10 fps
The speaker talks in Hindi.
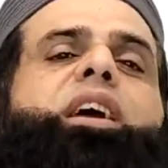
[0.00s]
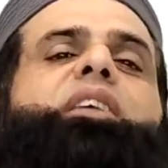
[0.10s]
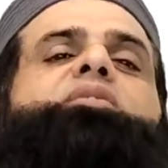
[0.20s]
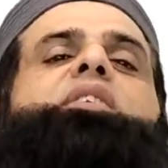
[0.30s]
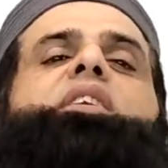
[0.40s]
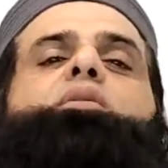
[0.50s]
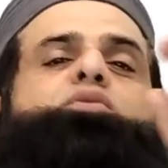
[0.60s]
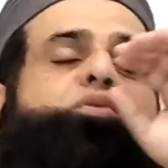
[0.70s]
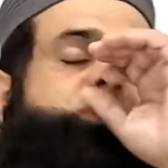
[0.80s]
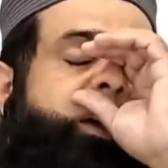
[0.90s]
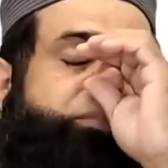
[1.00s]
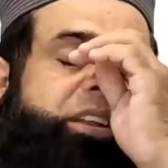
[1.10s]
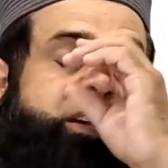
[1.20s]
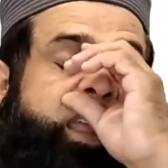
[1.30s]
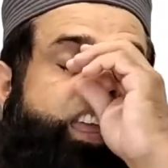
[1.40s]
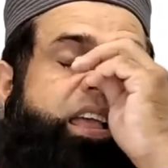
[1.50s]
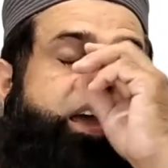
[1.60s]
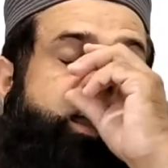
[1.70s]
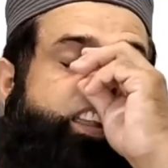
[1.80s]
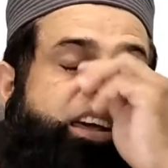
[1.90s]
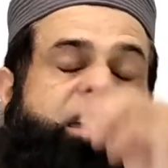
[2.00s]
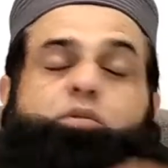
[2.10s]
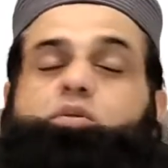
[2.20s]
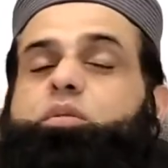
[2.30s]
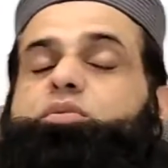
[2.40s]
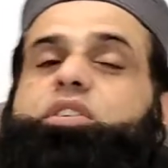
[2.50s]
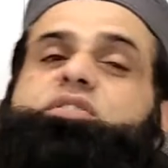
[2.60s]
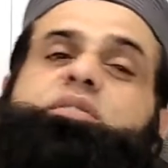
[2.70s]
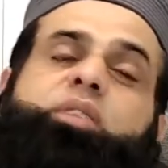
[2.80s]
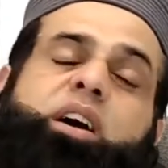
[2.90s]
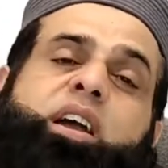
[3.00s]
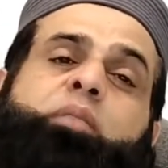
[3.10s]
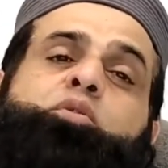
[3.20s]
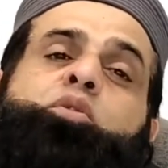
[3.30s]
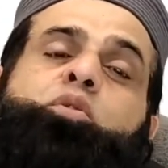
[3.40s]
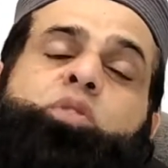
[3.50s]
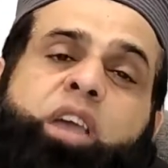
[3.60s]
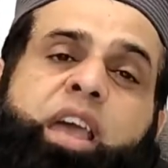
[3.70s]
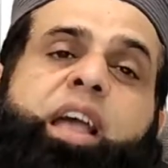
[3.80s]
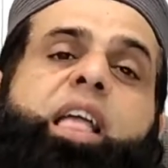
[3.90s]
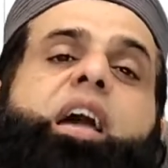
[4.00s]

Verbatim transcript: है इन उसको शामिल करें अल्लाह के हुक्म से शिफा याब होंगे